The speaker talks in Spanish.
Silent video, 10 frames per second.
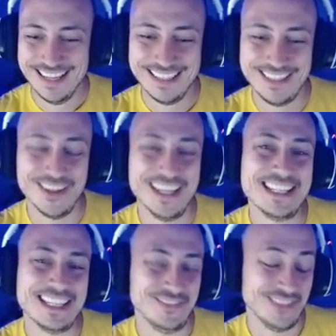yo quería
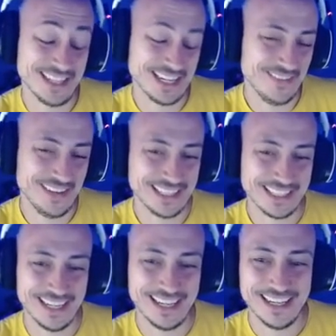sacrificarla, ¿vale? Eso
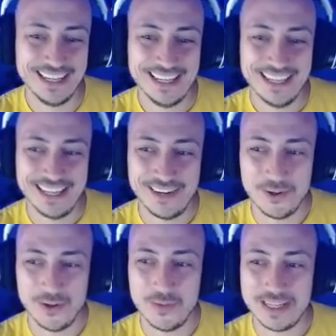era,
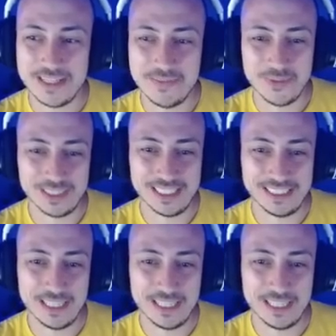lo más importante.